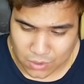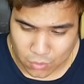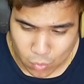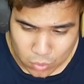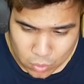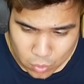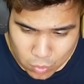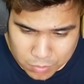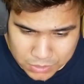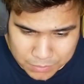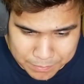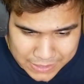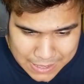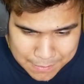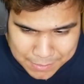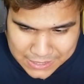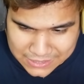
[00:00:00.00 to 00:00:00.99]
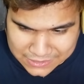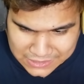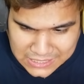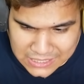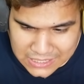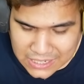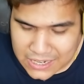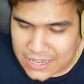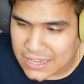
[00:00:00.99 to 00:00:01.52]
นี่กูก็ดูมึงไปได้เป็นนาที
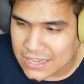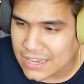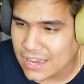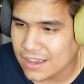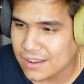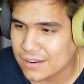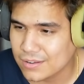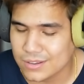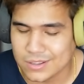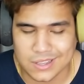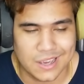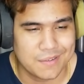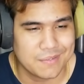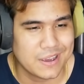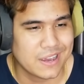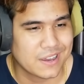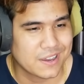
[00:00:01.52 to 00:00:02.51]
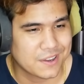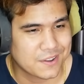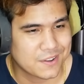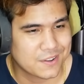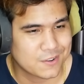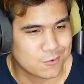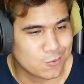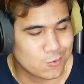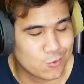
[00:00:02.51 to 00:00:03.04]
เลยเนี่ยไอ้เหี้ยไอ้เหี้ยแม่ง
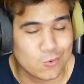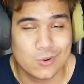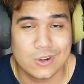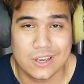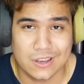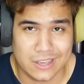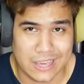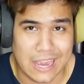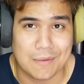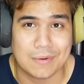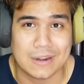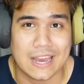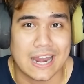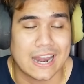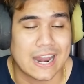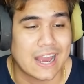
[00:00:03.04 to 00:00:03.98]
กูกูนี่ก็เก่งเหมือนกัน